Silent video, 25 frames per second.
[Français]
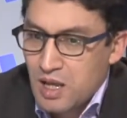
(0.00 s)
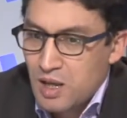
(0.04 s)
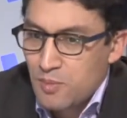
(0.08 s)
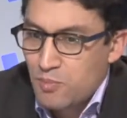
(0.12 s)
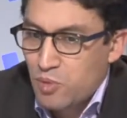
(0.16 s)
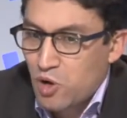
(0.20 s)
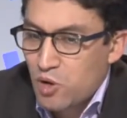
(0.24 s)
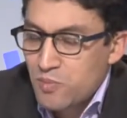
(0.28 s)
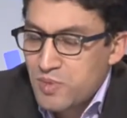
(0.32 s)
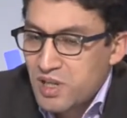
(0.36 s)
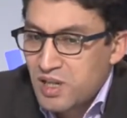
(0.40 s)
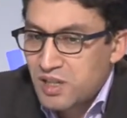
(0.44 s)

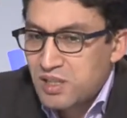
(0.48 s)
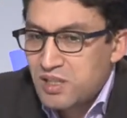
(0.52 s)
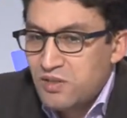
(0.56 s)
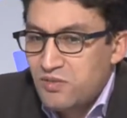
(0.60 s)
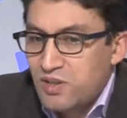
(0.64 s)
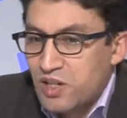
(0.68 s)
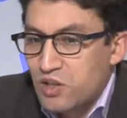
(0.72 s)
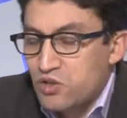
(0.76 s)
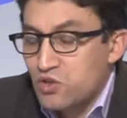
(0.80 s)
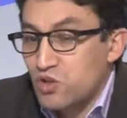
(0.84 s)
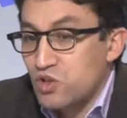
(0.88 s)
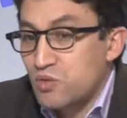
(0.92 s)
Première
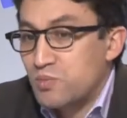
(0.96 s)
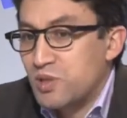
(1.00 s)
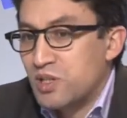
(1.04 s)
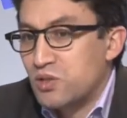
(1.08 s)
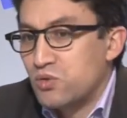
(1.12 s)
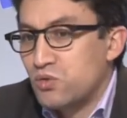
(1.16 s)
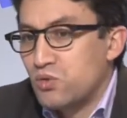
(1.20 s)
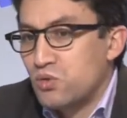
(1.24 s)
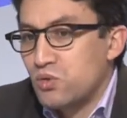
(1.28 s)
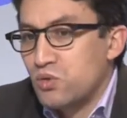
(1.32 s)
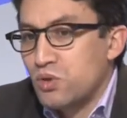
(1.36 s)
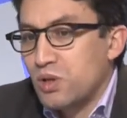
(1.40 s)
divergence, bien
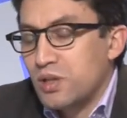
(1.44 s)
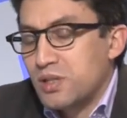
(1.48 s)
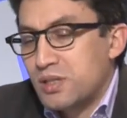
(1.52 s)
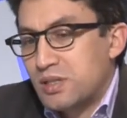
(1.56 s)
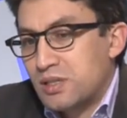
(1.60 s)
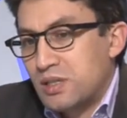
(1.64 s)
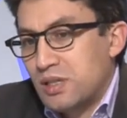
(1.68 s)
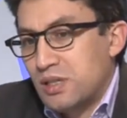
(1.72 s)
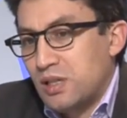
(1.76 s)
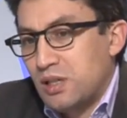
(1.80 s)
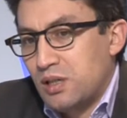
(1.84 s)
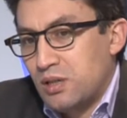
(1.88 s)
sûr,
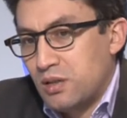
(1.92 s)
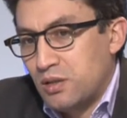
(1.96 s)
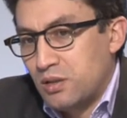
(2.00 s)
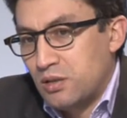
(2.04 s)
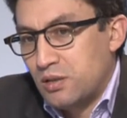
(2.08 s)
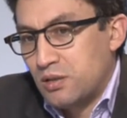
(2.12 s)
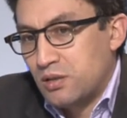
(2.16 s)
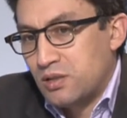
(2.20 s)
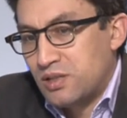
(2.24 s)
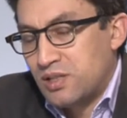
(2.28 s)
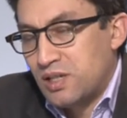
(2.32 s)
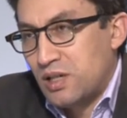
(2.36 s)
c'est
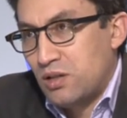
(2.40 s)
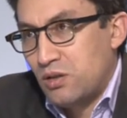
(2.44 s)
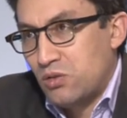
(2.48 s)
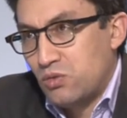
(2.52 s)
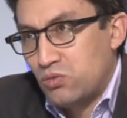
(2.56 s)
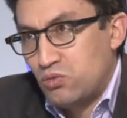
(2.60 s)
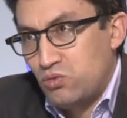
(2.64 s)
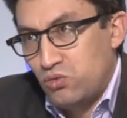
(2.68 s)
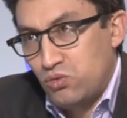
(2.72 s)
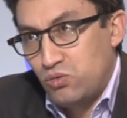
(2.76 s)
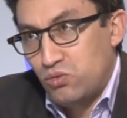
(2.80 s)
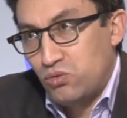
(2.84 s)
euh, celle
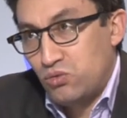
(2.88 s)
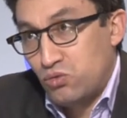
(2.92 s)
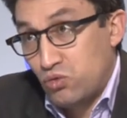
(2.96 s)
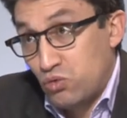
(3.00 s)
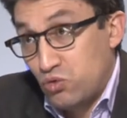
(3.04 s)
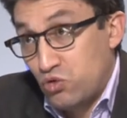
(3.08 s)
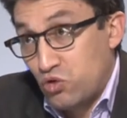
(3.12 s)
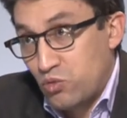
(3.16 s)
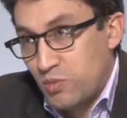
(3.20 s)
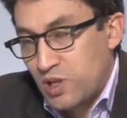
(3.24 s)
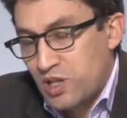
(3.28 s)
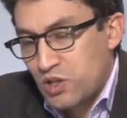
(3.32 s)
du taux de
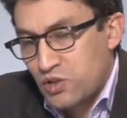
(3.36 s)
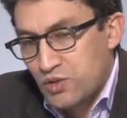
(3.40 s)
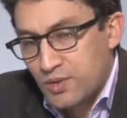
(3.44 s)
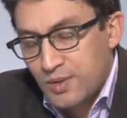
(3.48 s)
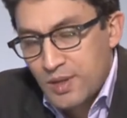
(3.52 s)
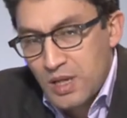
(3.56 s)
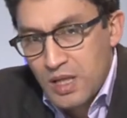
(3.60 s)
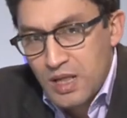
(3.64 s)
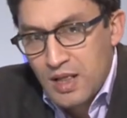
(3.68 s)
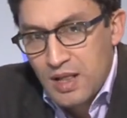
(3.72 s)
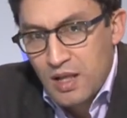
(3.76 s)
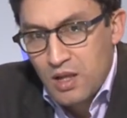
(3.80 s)
chômage.
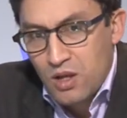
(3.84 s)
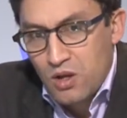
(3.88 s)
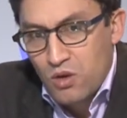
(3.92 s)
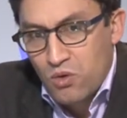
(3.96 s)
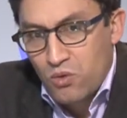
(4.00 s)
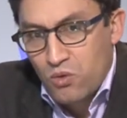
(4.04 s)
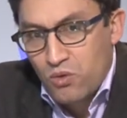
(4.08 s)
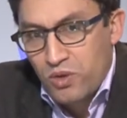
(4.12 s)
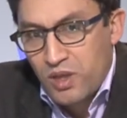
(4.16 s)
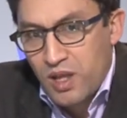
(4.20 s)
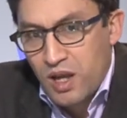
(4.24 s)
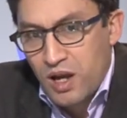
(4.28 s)

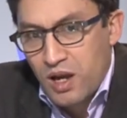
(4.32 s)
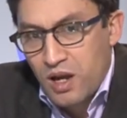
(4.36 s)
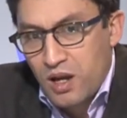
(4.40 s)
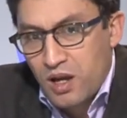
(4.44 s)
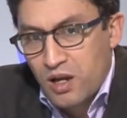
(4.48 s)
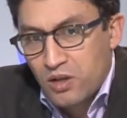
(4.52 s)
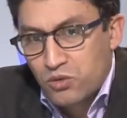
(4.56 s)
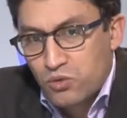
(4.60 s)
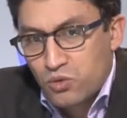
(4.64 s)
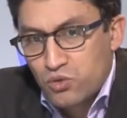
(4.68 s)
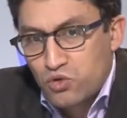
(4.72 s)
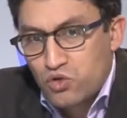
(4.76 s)
On a
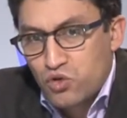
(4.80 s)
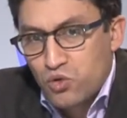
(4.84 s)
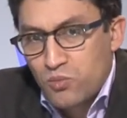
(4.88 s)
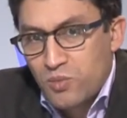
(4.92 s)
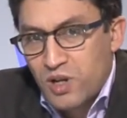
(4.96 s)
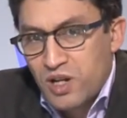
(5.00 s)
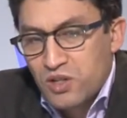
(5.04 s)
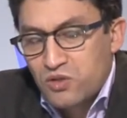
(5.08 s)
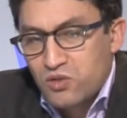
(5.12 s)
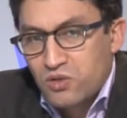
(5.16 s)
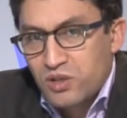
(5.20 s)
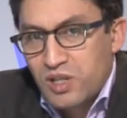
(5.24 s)
un taux de
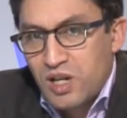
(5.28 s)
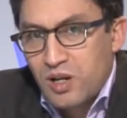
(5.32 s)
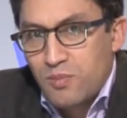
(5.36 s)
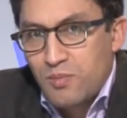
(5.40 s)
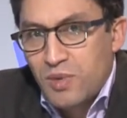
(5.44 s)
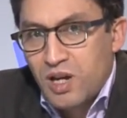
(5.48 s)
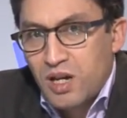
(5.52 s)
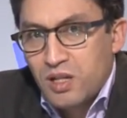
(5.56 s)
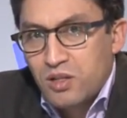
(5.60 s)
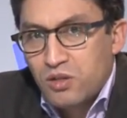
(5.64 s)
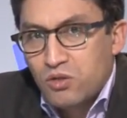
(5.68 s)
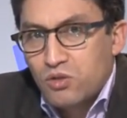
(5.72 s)
chômage en
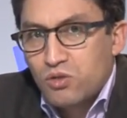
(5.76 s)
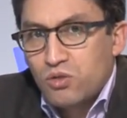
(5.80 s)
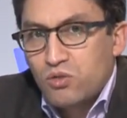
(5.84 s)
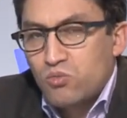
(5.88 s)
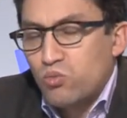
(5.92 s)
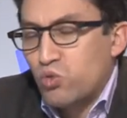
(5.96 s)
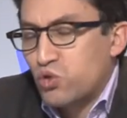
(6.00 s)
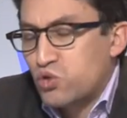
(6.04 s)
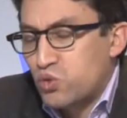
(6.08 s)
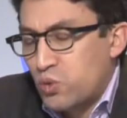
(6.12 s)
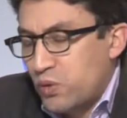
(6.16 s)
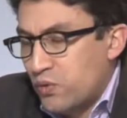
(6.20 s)
Allemagne,
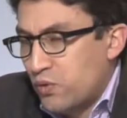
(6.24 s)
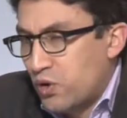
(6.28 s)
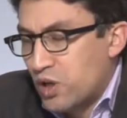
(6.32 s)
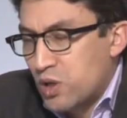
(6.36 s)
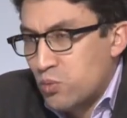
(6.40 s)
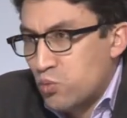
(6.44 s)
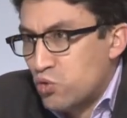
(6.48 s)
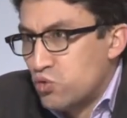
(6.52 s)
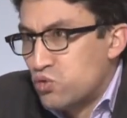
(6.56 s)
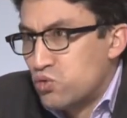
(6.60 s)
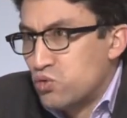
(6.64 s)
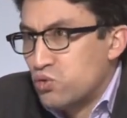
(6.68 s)
suivant les
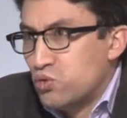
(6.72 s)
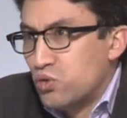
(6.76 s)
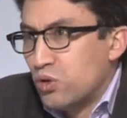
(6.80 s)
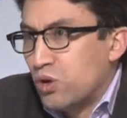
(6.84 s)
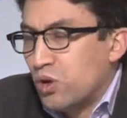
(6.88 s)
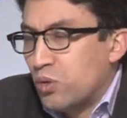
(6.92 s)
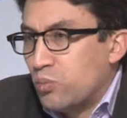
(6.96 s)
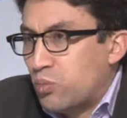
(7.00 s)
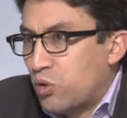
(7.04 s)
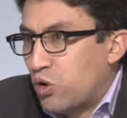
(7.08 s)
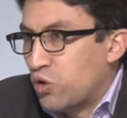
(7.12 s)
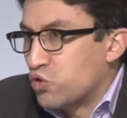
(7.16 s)
mesures,
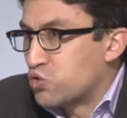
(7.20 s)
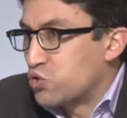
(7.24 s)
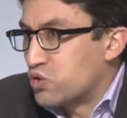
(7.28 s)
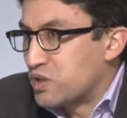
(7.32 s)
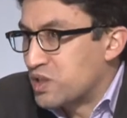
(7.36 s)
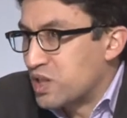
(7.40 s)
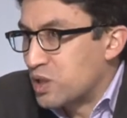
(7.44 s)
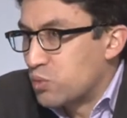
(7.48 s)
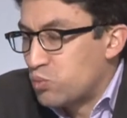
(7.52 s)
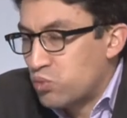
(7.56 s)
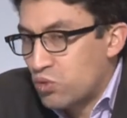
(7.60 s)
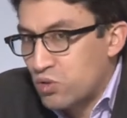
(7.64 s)
proche de
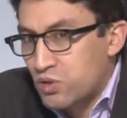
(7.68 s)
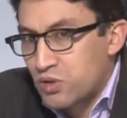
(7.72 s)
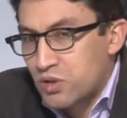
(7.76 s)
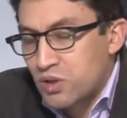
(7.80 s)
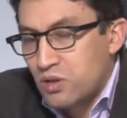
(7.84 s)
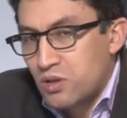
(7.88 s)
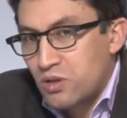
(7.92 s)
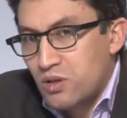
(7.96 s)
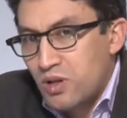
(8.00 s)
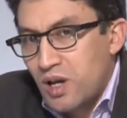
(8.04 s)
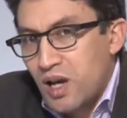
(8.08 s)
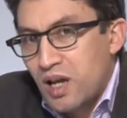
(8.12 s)

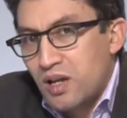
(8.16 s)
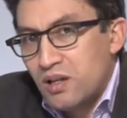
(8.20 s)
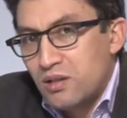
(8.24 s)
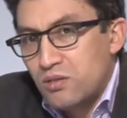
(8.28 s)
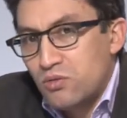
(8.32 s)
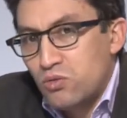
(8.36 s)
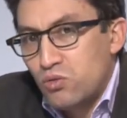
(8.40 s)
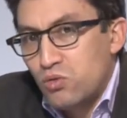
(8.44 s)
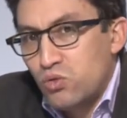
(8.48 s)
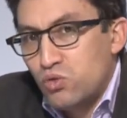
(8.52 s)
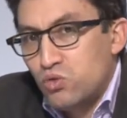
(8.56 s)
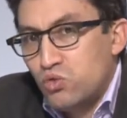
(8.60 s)
5%,
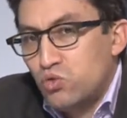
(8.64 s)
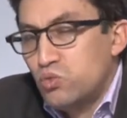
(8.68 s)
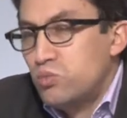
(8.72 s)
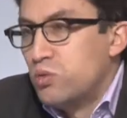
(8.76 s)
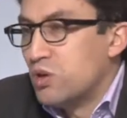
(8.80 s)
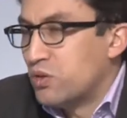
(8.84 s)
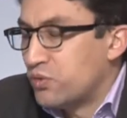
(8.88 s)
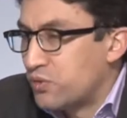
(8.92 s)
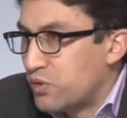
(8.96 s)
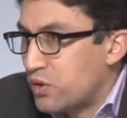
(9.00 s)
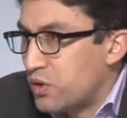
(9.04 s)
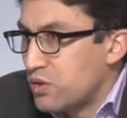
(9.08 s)
le double
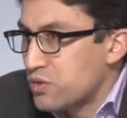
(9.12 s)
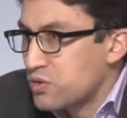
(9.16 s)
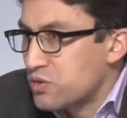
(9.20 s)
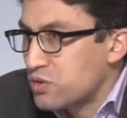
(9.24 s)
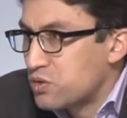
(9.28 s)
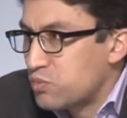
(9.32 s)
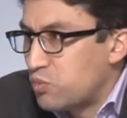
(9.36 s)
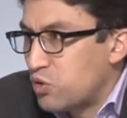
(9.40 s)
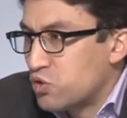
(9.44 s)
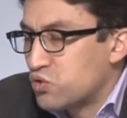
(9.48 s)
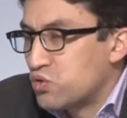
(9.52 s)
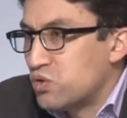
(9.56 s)
en France,
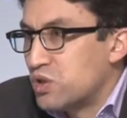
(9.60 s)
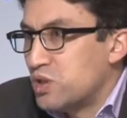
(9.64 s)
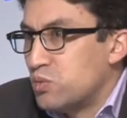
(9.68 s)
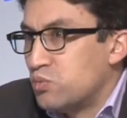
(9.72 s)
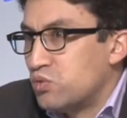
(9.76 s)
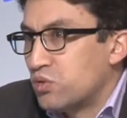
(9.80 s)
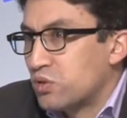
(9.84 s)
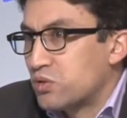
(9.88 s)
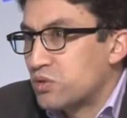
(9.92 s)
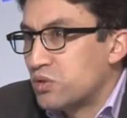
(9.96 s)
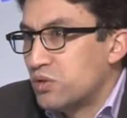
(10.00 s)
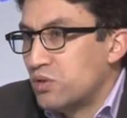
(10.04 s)
proche de
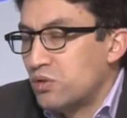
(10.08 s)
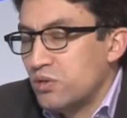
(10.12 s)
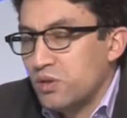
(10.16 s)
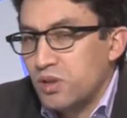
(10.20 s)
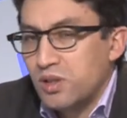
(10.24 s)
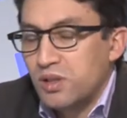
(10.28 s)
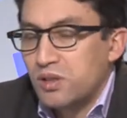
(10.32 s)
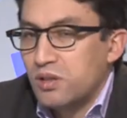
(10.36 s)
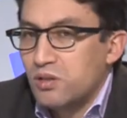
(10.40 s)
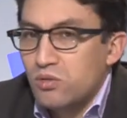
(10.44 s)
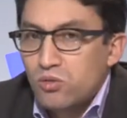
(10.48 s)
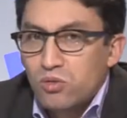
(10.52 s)
10%,
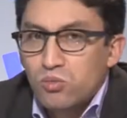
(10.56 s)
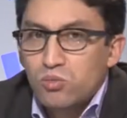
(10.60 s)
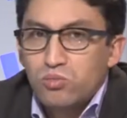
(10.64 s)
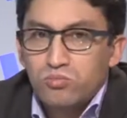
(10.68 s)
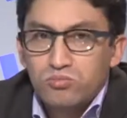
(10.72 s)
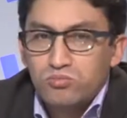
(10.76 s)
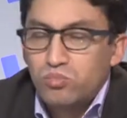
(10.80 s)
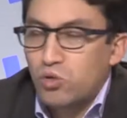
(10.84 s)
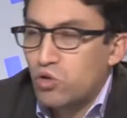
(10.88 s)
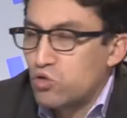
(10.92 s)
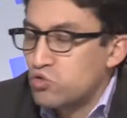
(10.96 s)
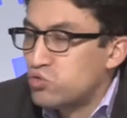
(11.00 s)
et euh,
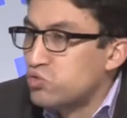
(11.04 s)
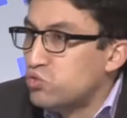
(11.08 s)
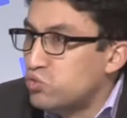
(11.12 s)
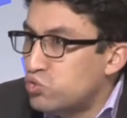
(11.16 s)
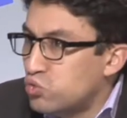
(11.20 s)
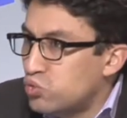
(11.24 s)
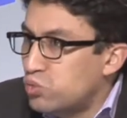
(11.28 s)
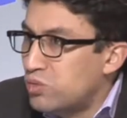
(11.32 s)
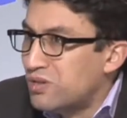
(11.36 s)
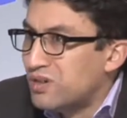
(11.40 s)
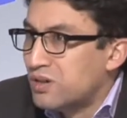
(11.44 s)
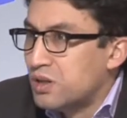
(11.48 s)
proche du
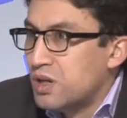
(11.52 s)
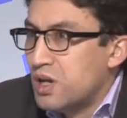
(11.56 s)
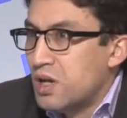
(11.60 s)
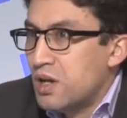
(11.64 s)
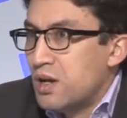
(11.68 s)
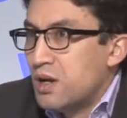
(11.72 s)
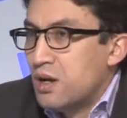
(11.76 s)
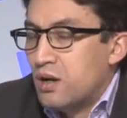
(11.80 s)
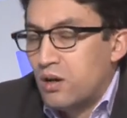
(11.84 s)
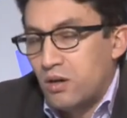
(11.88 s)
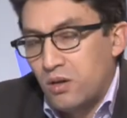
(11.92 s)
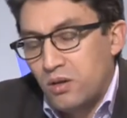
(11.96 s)
double
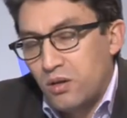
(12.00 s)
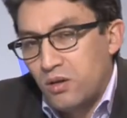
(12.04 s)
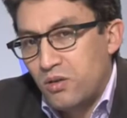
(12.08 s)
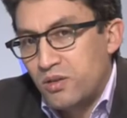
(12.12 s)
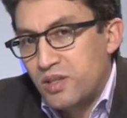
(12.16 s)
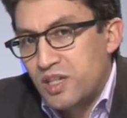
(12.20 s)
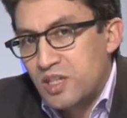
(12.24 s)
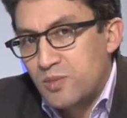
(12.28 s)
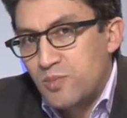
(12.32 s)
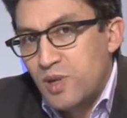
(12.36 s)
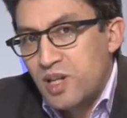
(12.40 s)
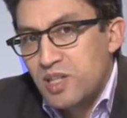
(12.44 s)
en,
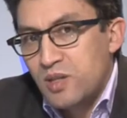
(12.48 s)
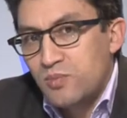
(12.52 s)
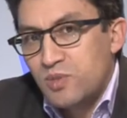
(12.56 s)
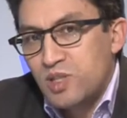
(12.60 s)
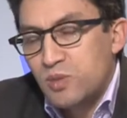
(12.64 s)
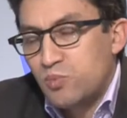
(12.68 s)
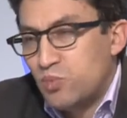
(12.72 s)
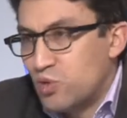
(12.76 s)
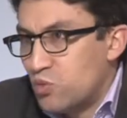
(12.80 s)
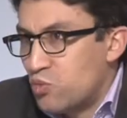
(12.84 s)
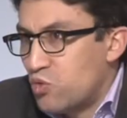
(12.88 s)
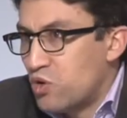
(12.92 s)
Espagne, un petit
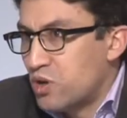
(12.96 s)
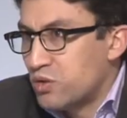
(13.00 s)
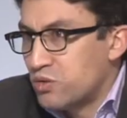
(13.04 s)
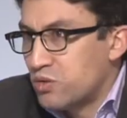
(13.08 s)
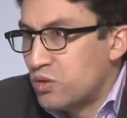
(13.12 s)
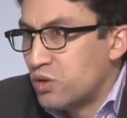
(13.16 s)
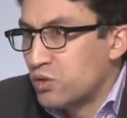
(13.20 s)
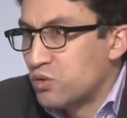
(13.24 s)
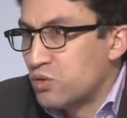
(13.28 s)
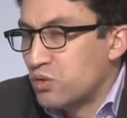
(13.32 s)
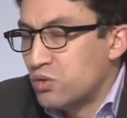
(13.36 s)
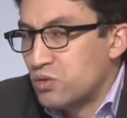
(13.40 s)
peu moins, de
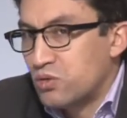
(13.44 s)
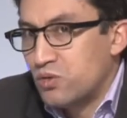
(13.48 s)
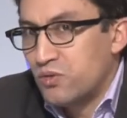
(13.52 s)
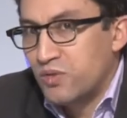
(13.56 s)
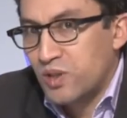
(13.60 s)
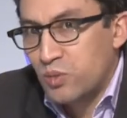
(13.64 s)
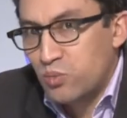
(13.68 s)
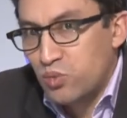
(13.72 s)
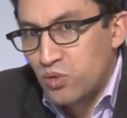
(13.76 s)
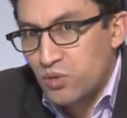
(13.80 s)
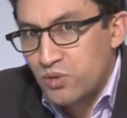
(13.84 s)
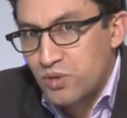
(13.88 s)
l'ordre de,
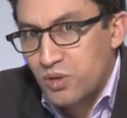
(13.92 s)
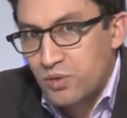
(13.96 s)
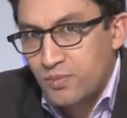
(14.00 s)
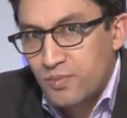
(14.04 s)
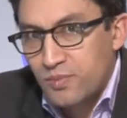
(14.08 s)
20%.